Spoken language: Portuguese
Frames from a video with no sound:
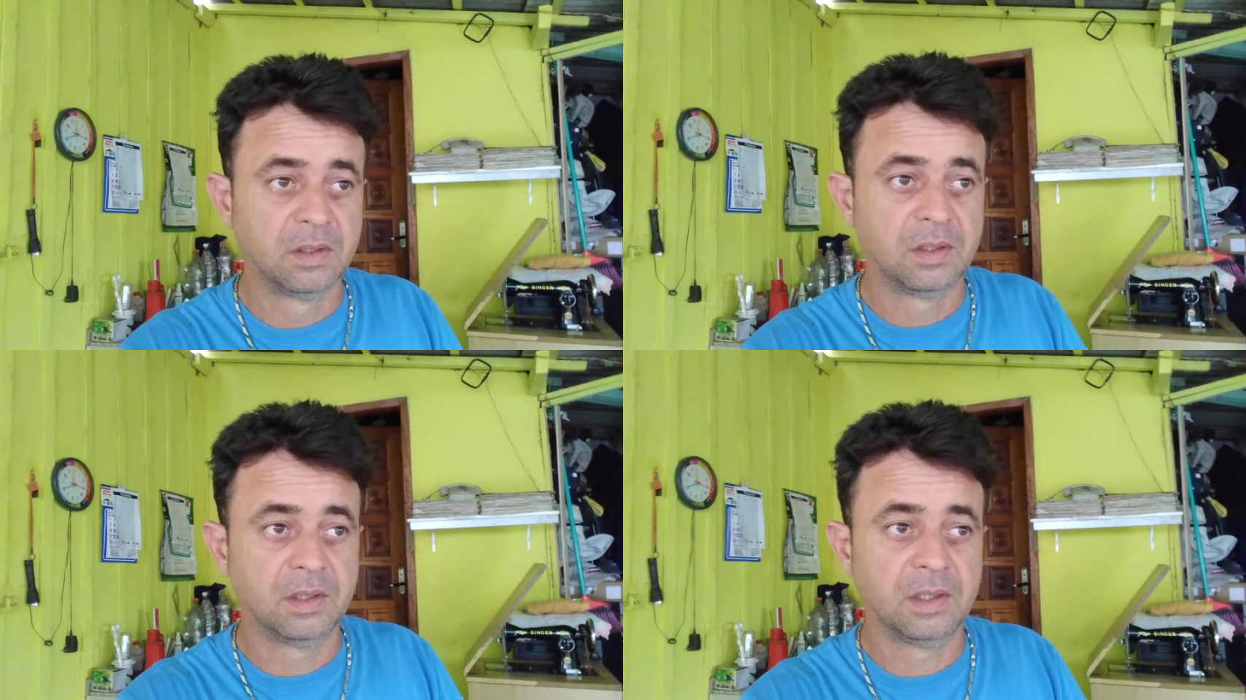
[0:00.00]

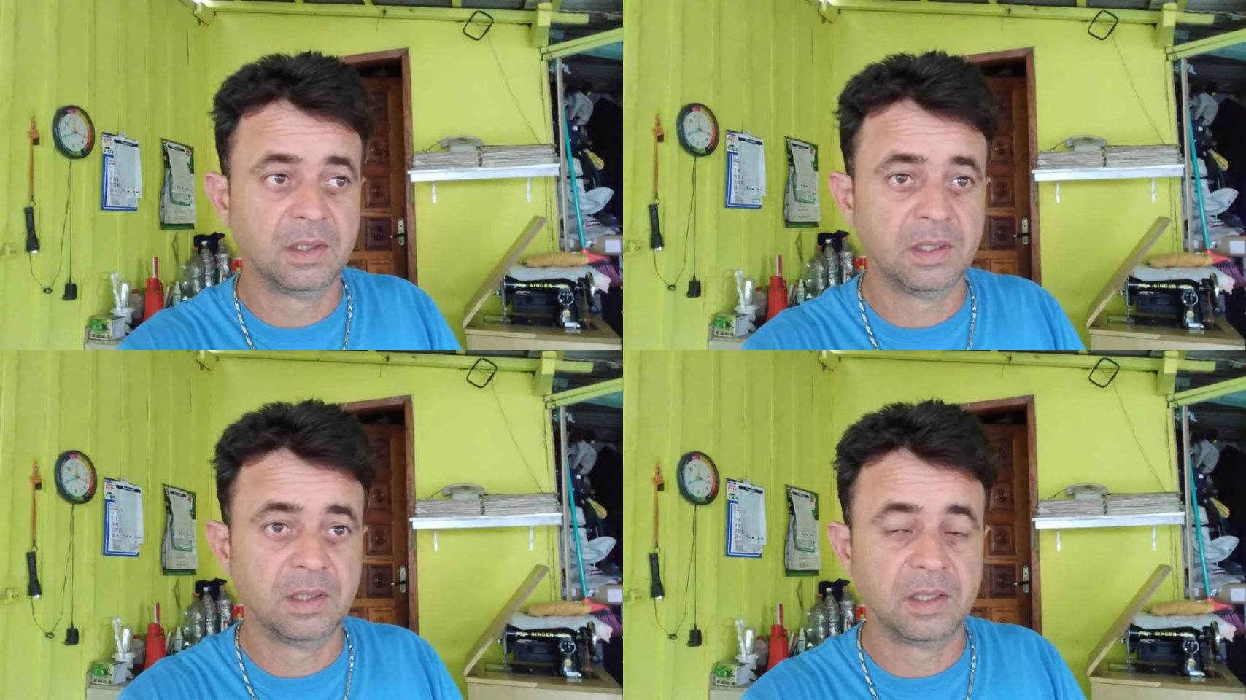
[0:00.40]

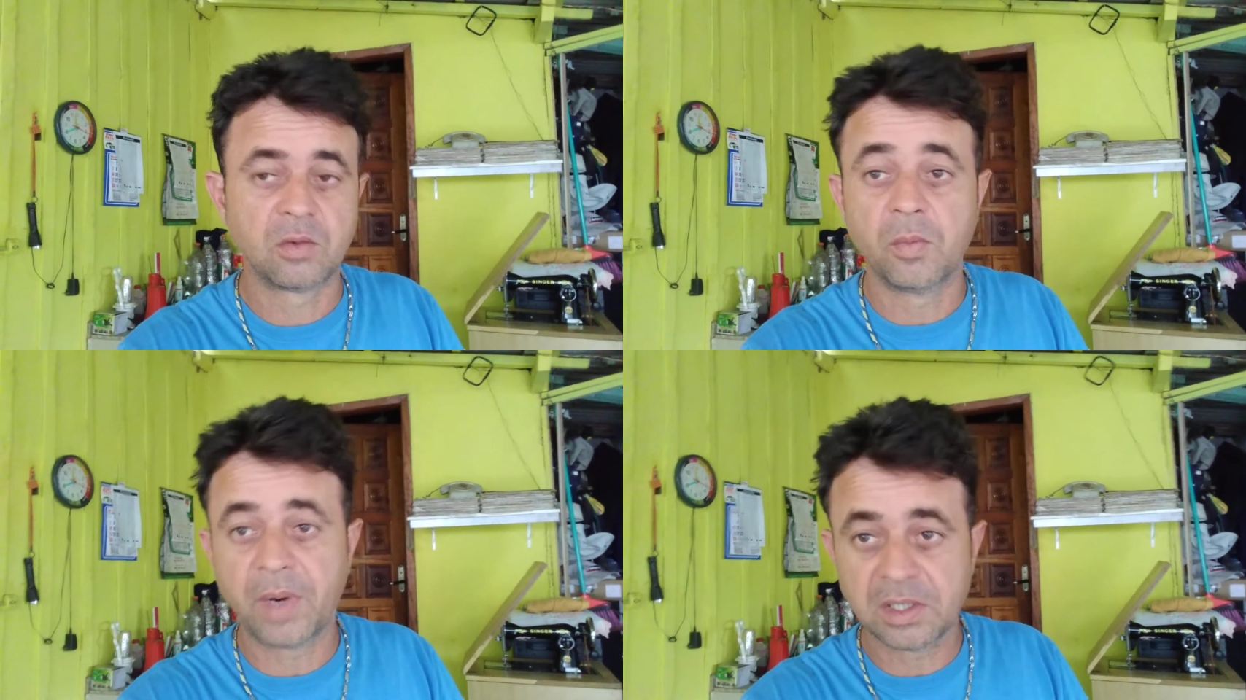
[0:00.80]
é,
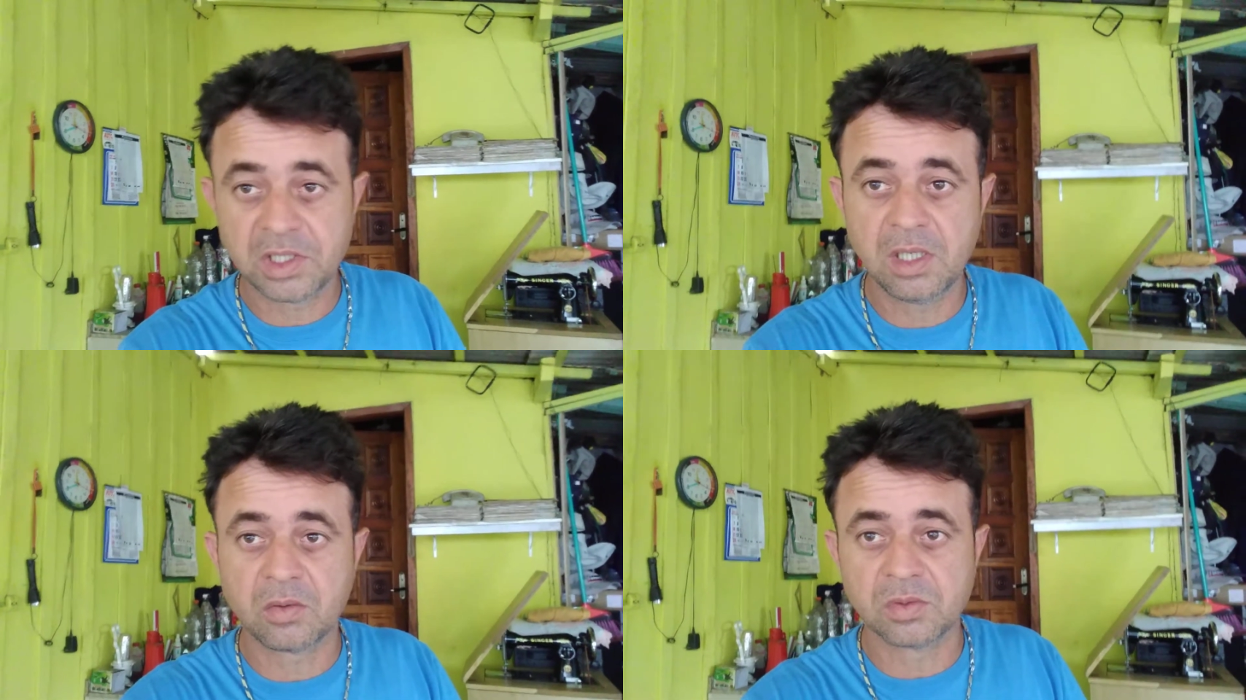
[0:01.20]

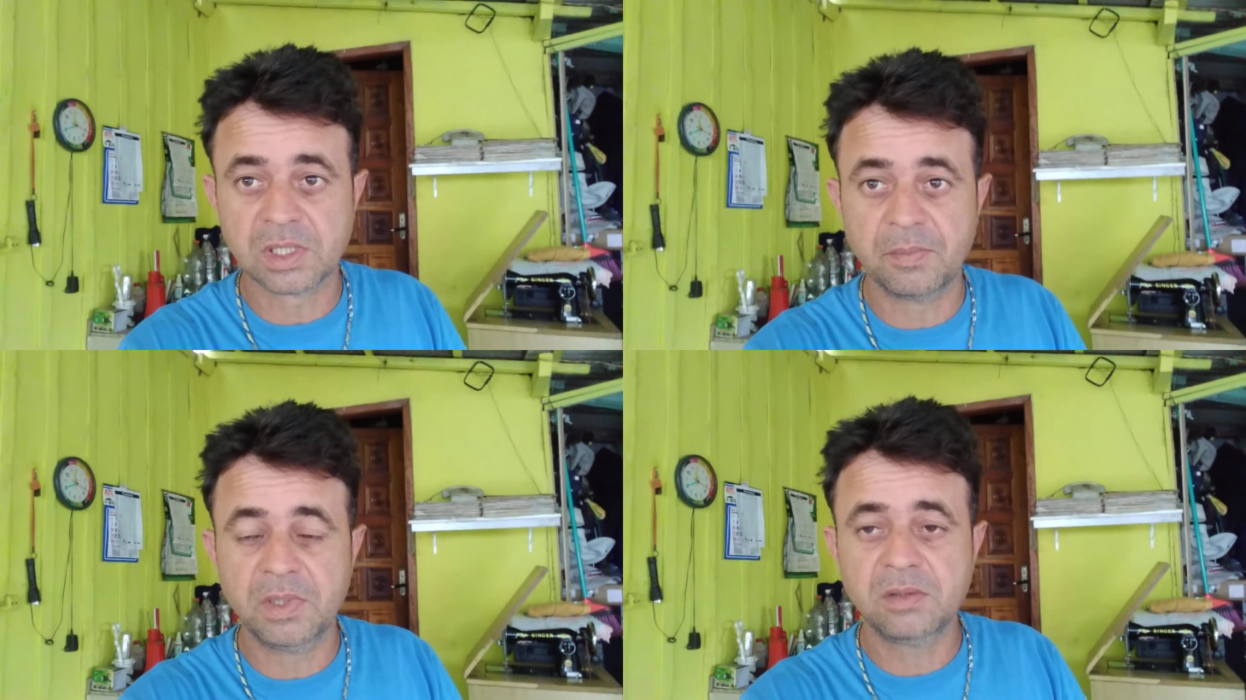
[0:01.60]
compartilha com os
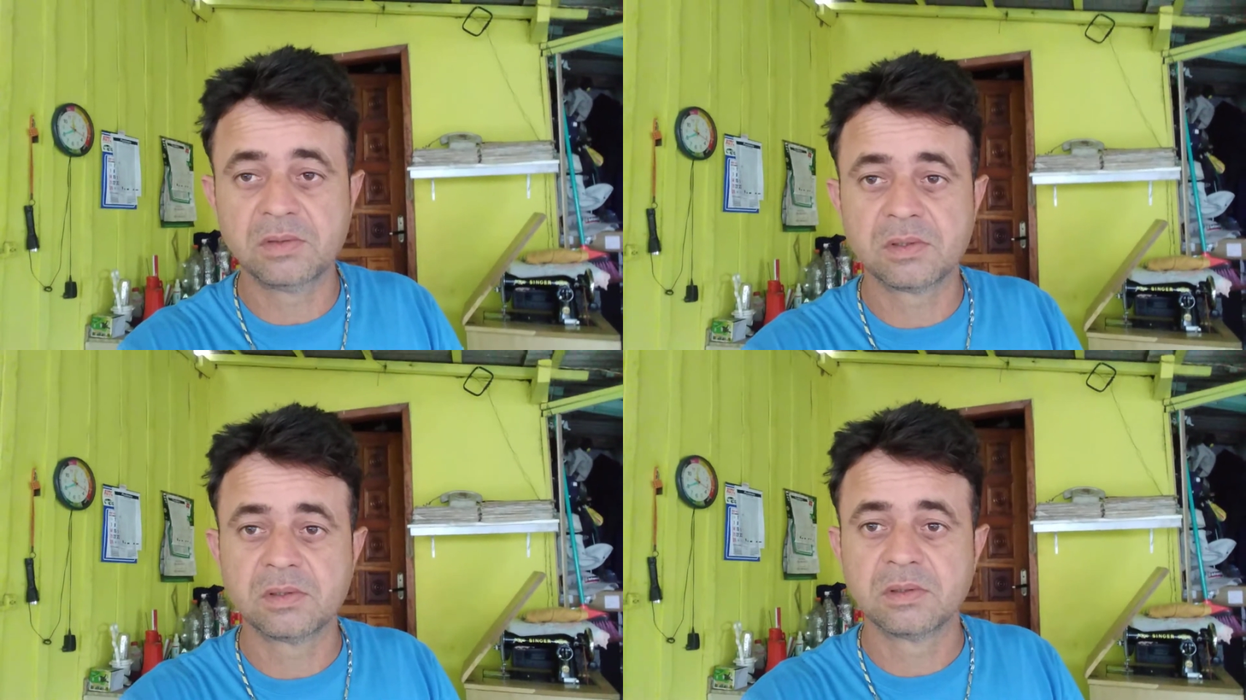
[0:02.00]

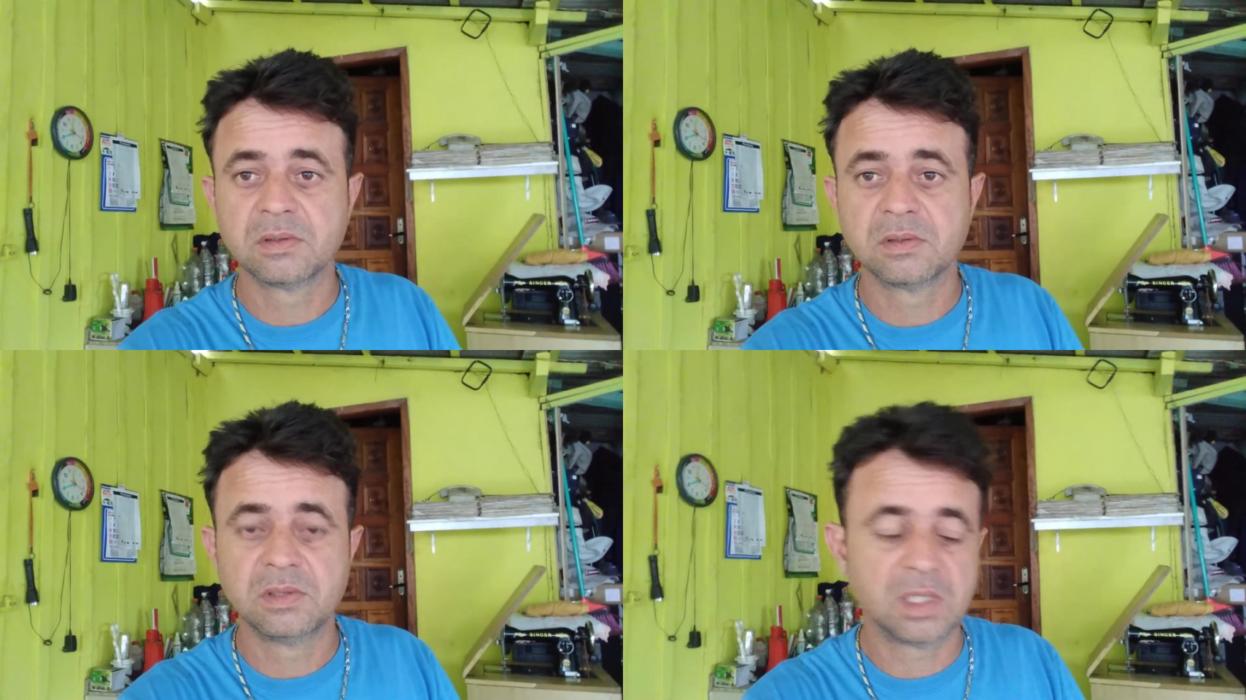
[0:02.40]
amigos
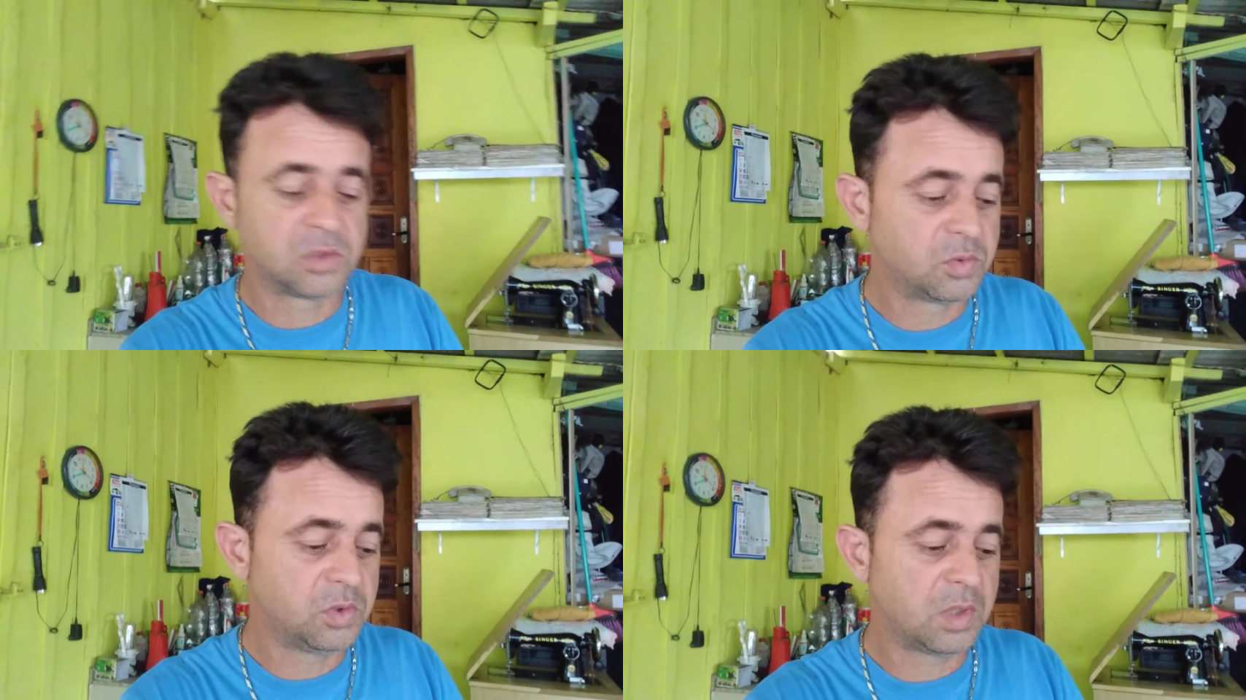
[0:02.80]
e
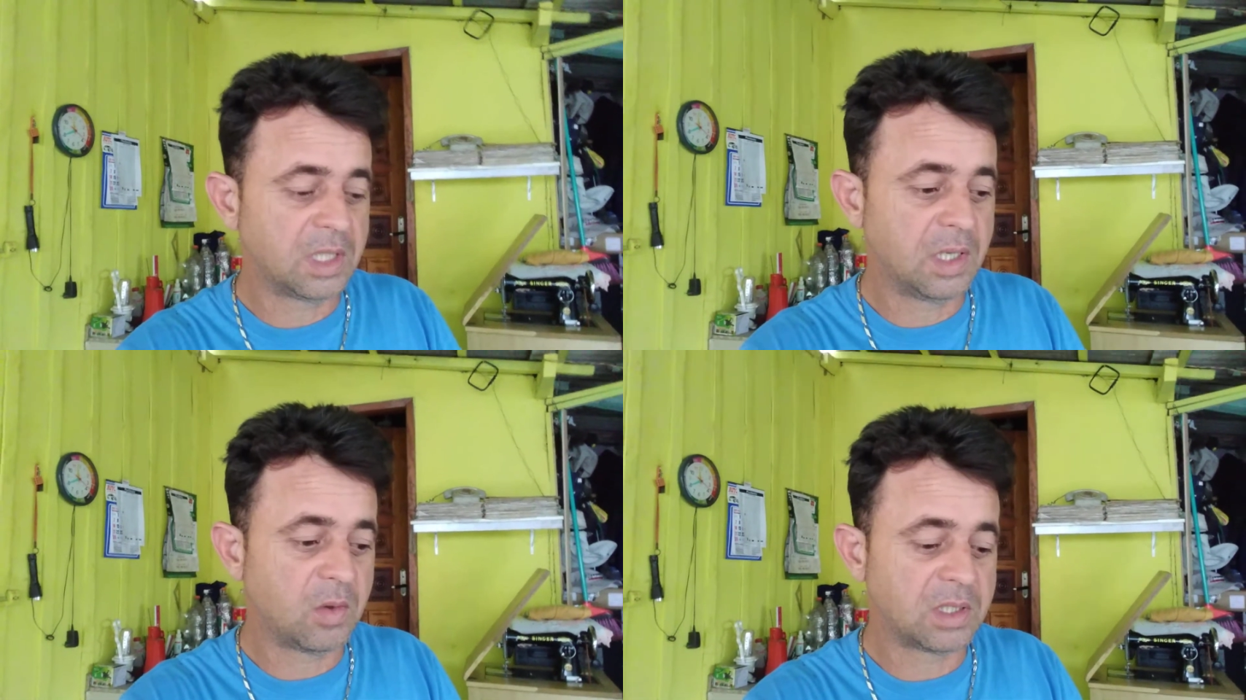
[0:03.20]
ajude o
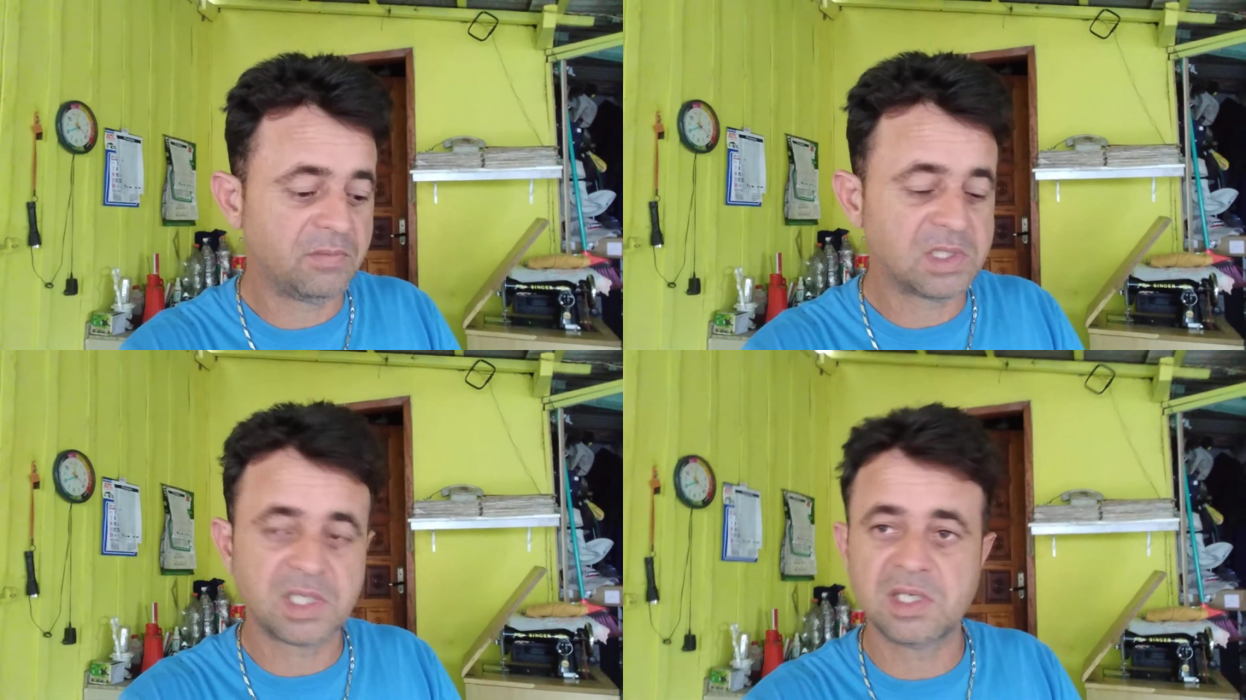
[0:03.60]
canal cada
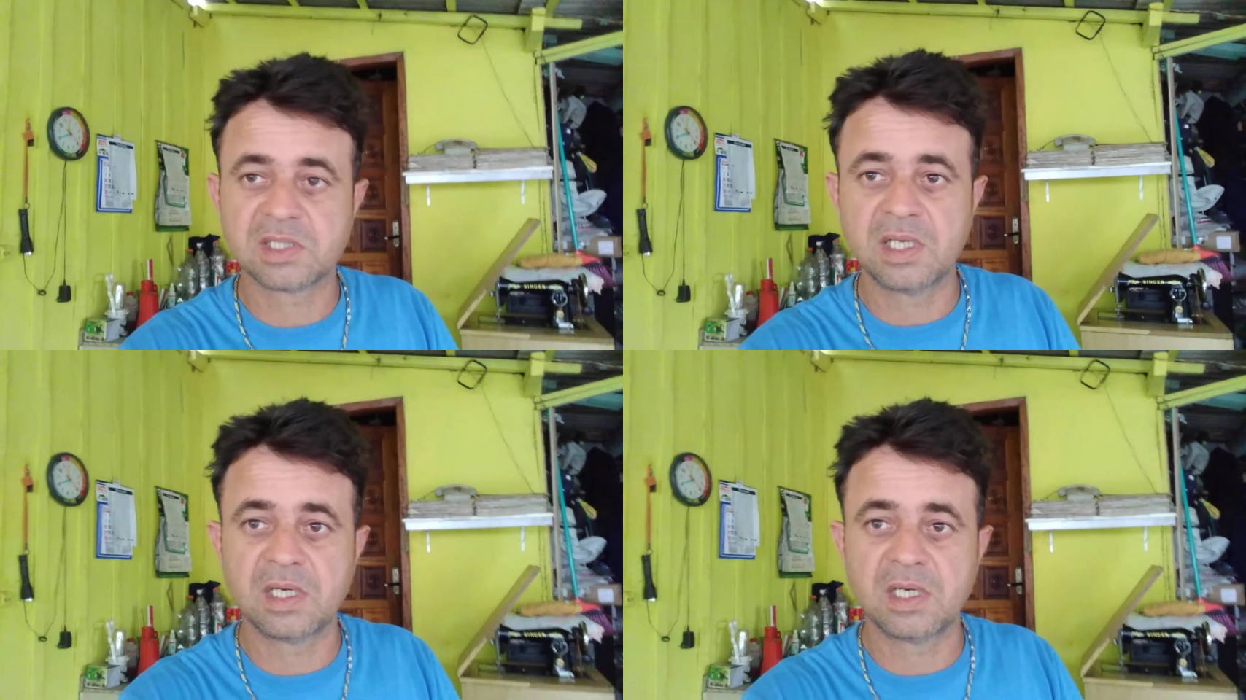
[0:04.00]
vez crescer.